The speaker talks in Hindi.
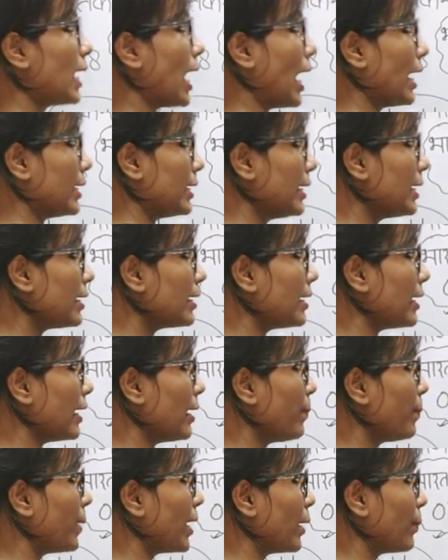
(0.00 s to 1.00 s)
ताहिर
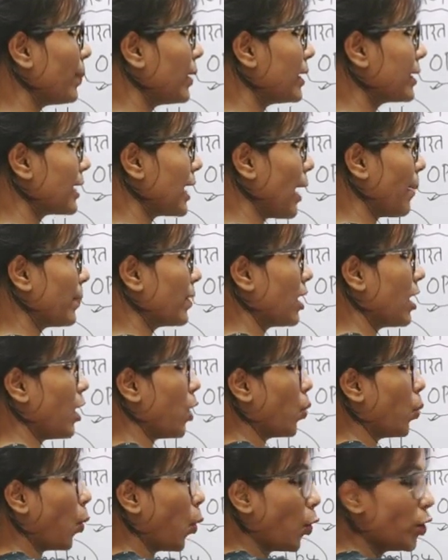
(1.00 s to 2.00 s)
ने पर्पल कैप का
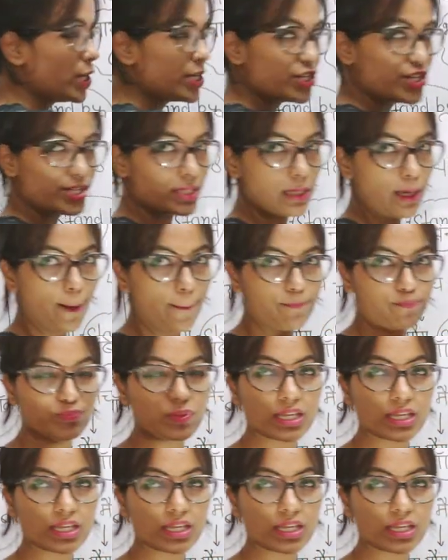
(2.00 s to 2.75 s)
अवार्ड जीता